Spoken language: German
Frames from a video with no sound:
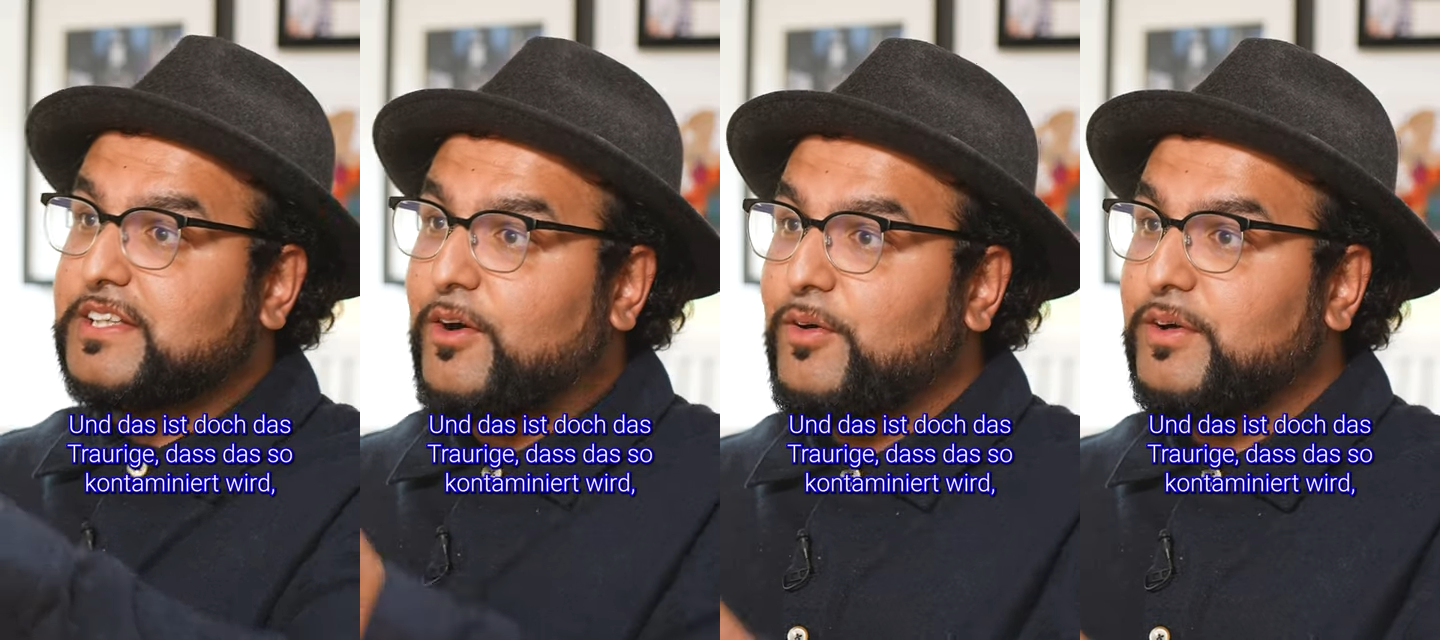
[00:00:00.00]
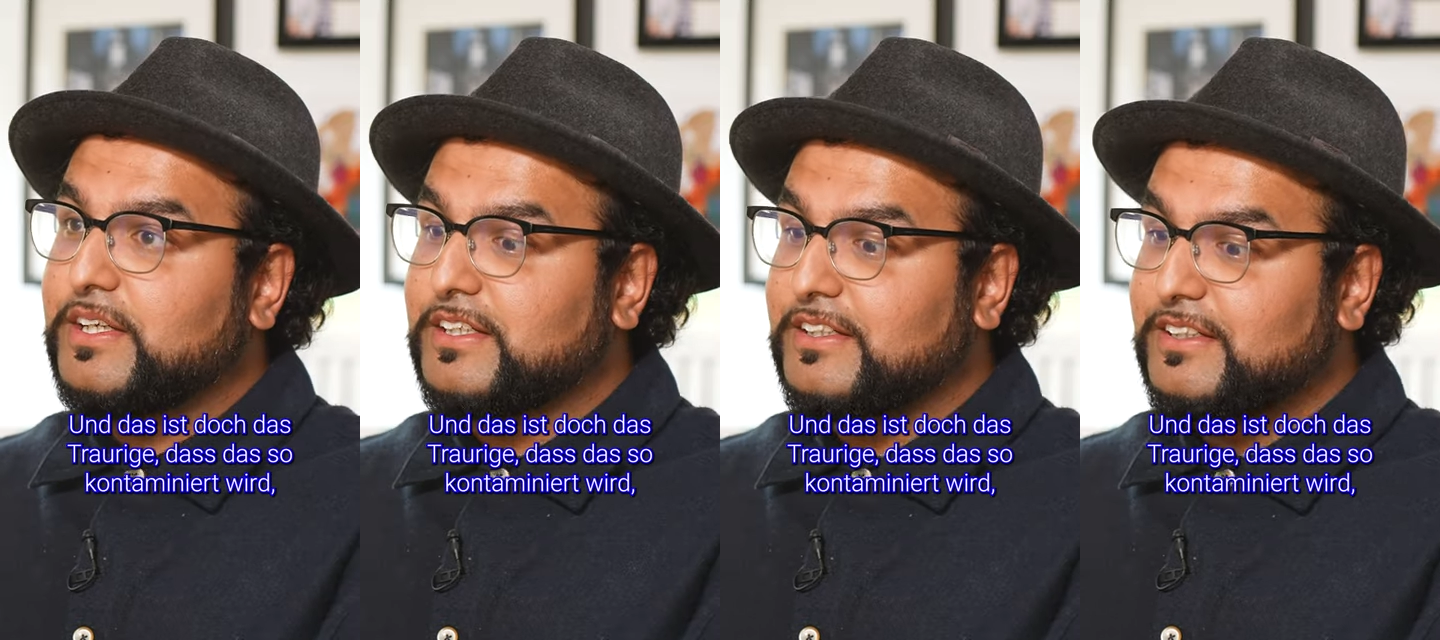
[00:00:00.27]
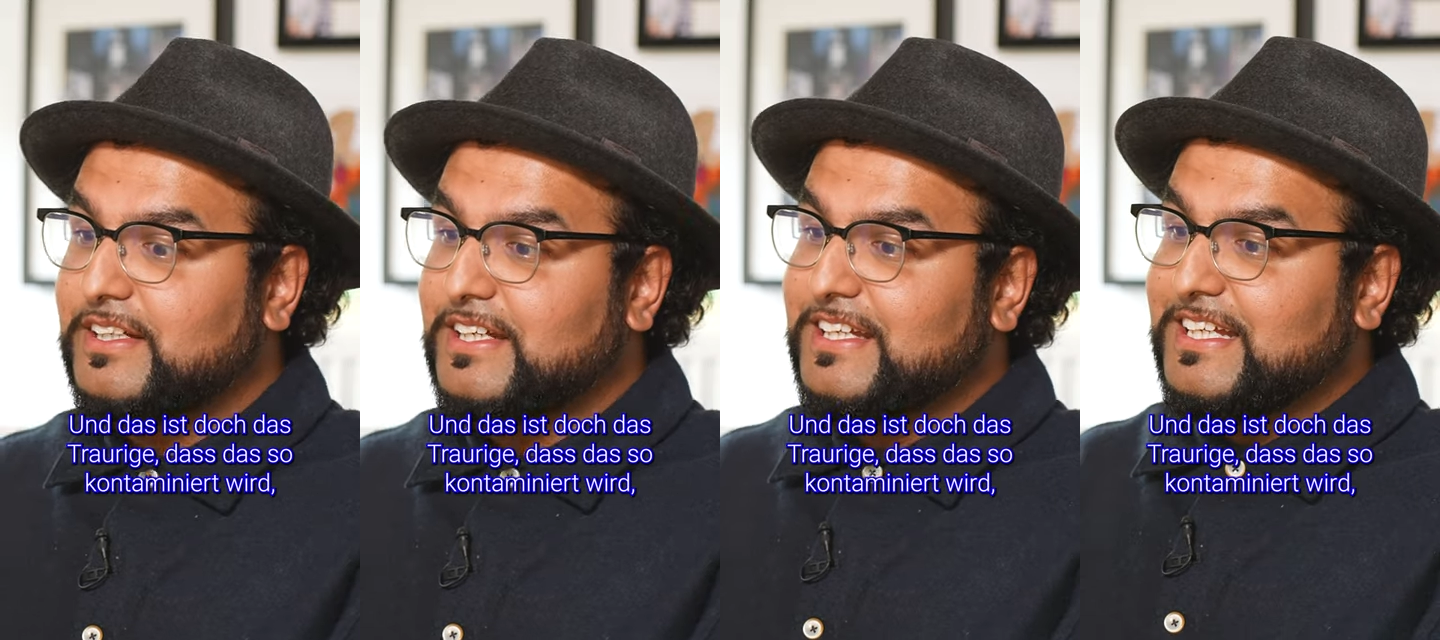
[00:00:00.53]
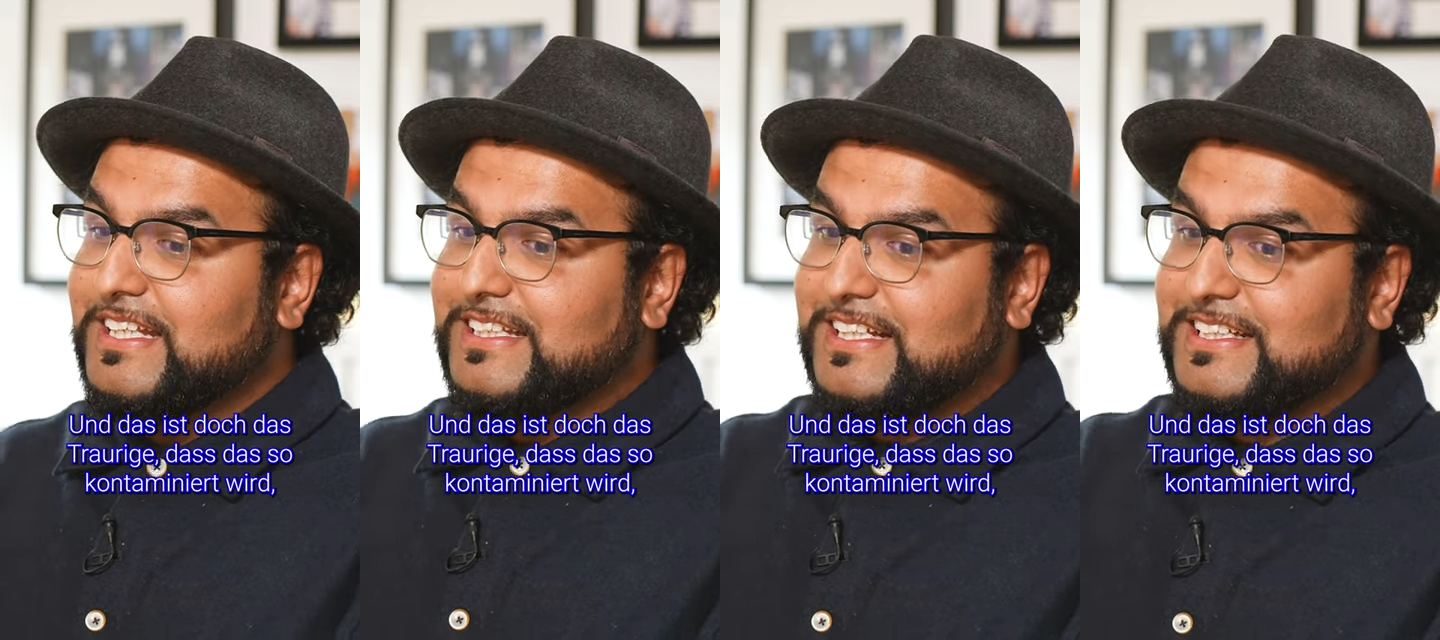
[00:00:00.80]
Traurige,
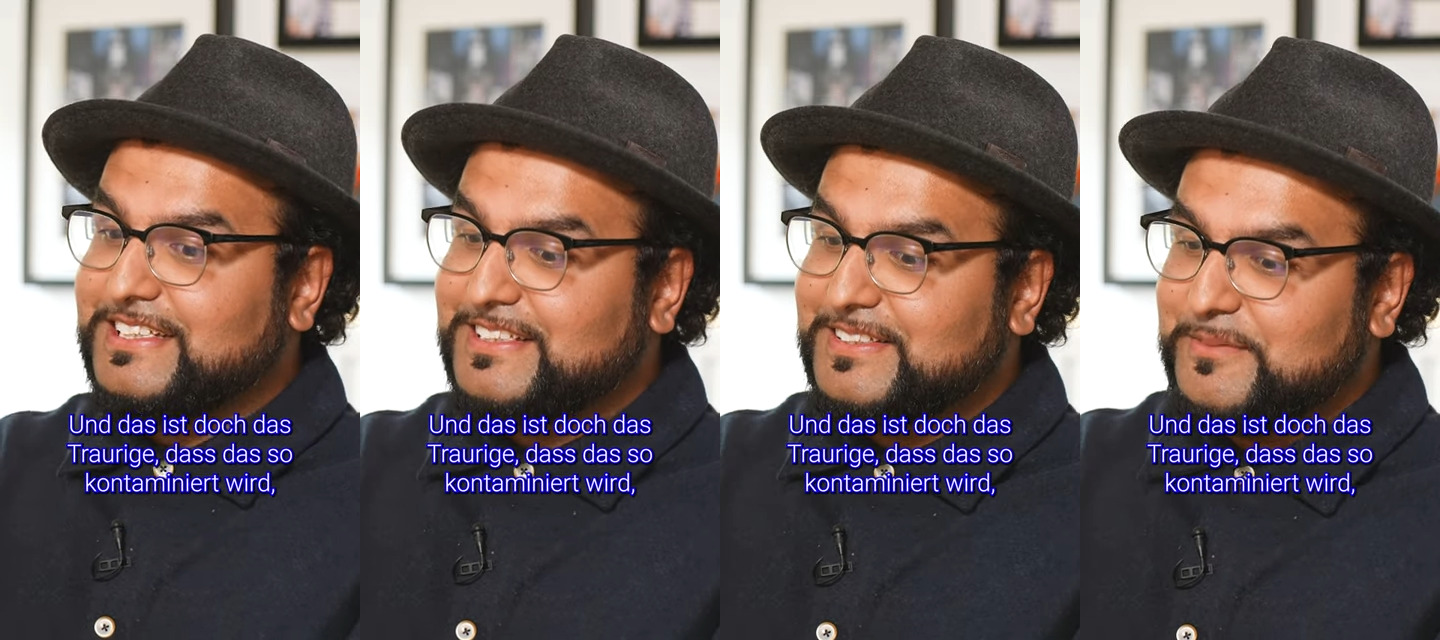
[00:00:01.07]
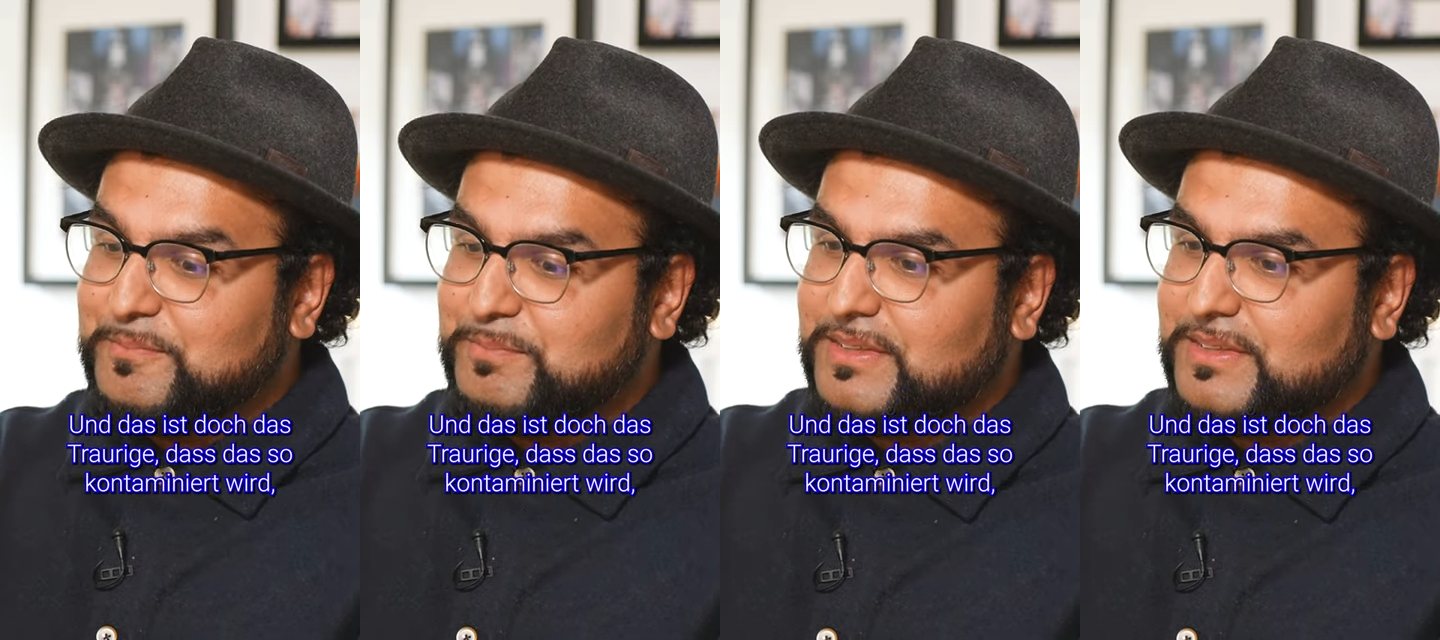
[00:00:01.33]
dass